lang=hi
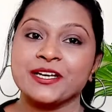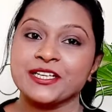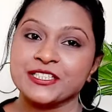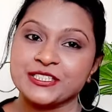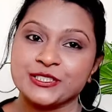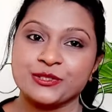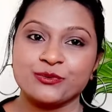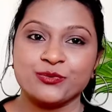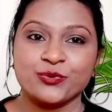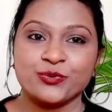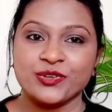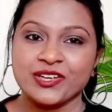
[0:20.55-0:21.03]

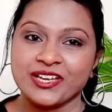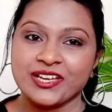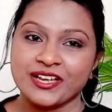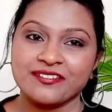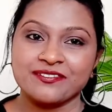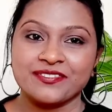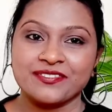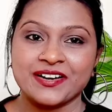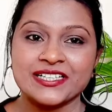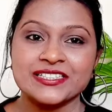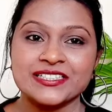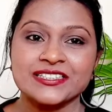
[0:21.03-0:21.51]
रिसीव हुई है
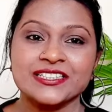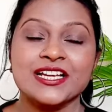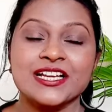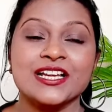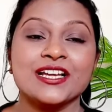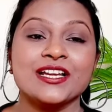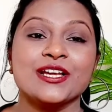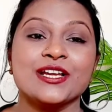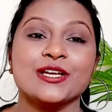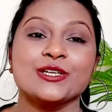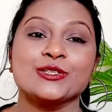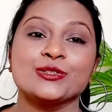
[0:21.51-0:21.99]
फ्रेंड्स
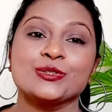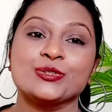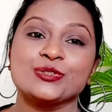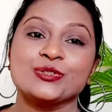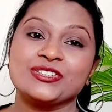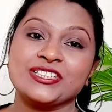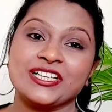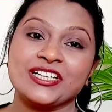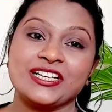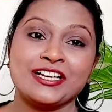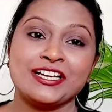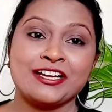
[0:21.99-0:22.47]
तो
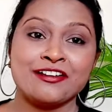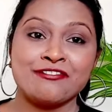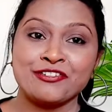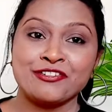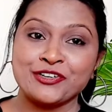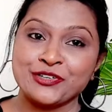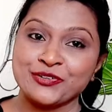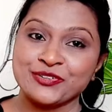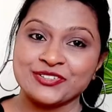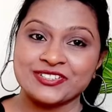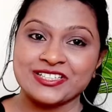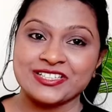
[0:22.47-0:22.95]
चलिए
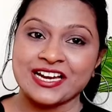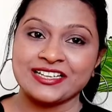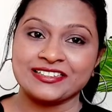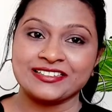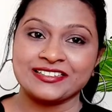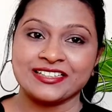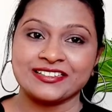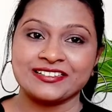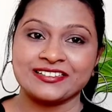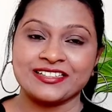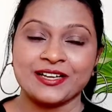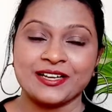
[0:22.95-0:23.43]
वीडियो स्टार्ट
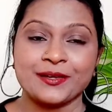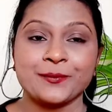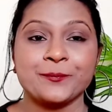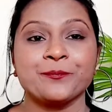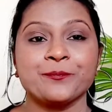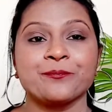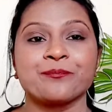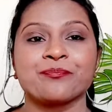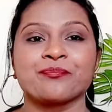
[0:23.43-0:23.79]
करते हैं